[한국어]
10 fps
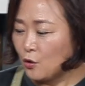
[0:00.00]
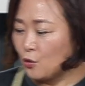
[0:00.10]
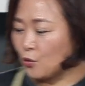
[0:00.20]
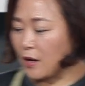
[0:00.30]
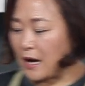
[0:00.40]

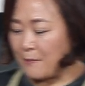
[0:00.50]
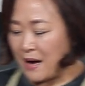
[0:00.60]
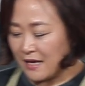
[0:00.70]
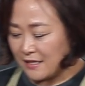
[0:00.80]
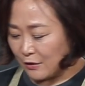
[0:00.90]
이렇게
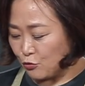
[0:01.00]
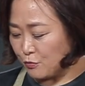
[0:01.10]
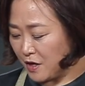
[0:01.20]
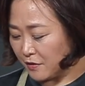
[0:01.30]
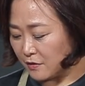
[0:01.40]
가만히
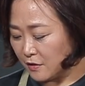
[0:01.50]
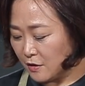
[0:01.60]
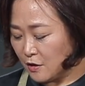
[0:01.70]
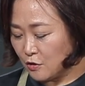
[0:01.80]
놔두면